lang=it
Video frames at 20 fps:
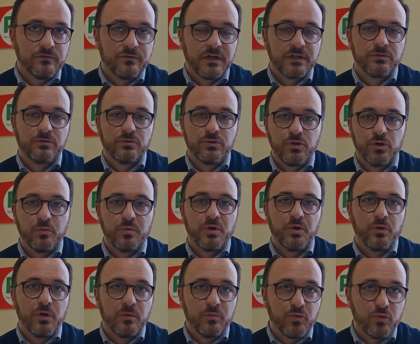fatto di
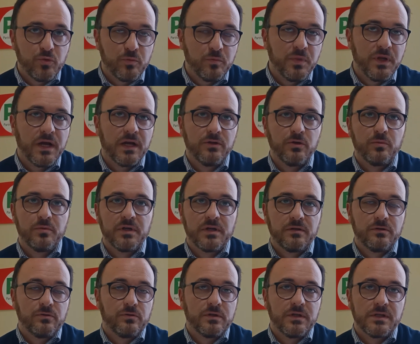opinione pubblica, di
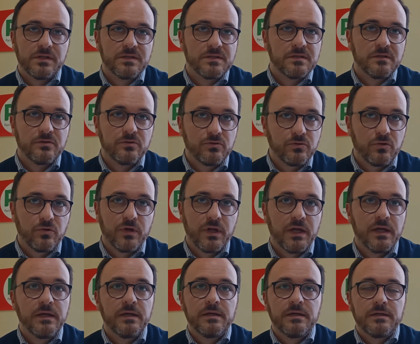operatori del settore,